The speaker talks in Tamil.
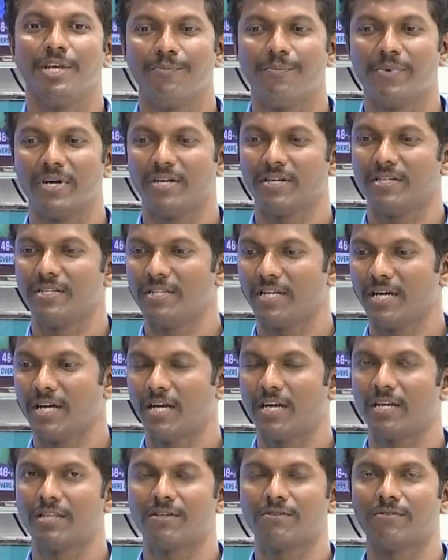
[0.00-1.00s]
இப்போ இந்த
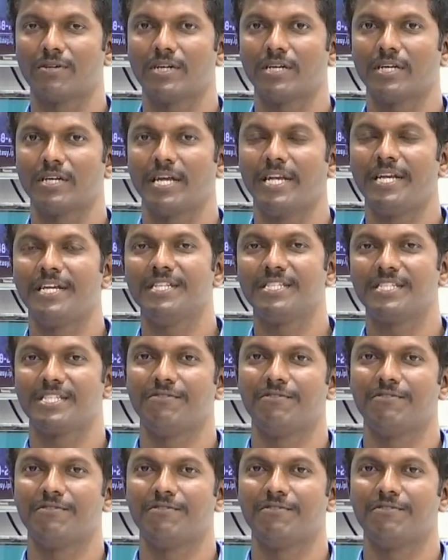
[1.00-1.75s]
காலத்தோட எல்இடி